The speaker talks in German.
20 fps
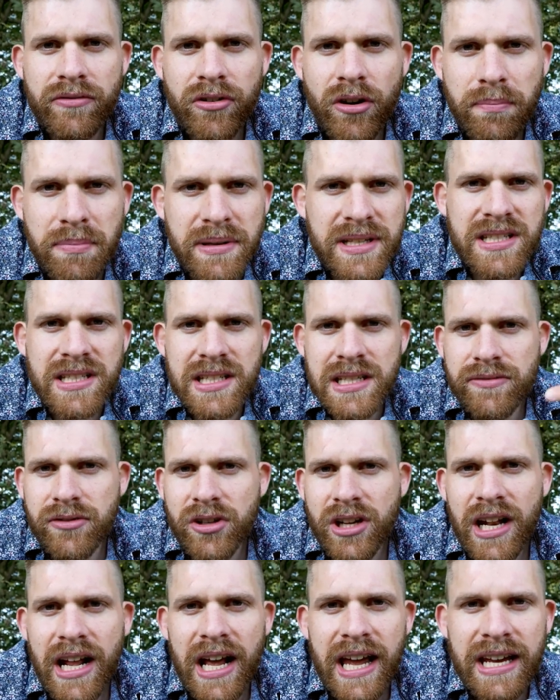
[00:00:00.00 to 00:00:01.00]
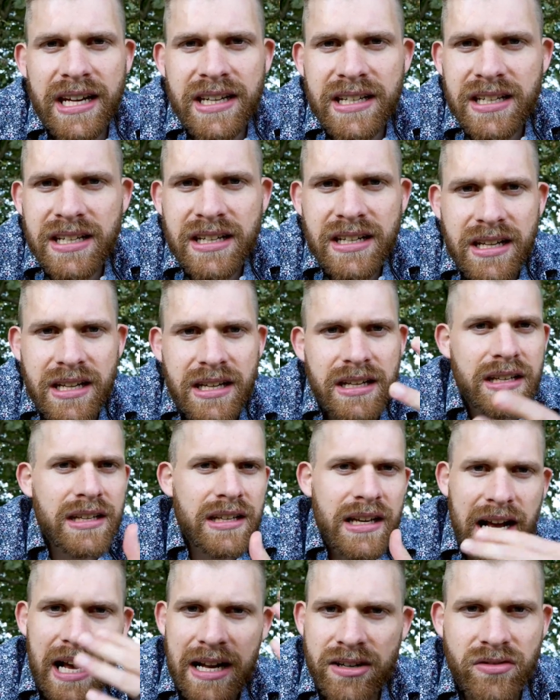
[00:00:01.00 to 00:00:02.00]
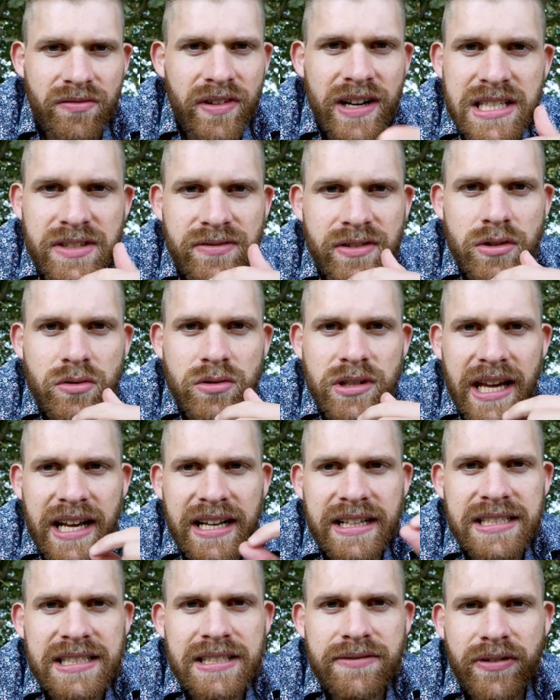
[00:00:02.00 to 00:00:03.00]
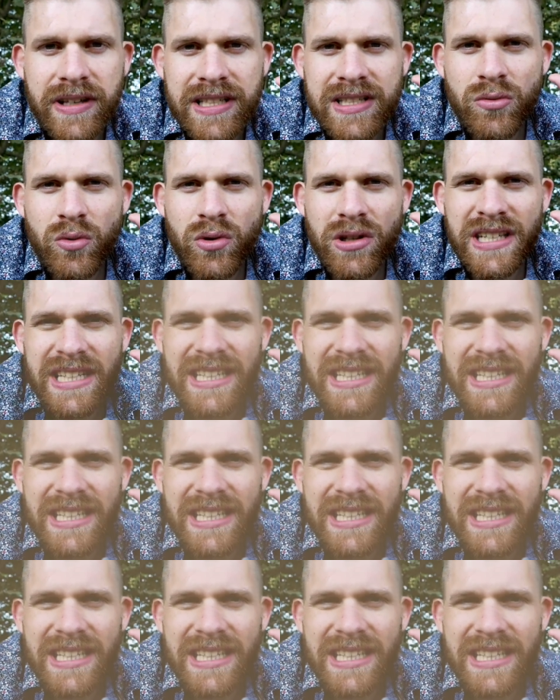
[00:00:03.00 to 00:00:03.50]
von Business, von deiner eigenen Art und Weise, wie du denkst, versuch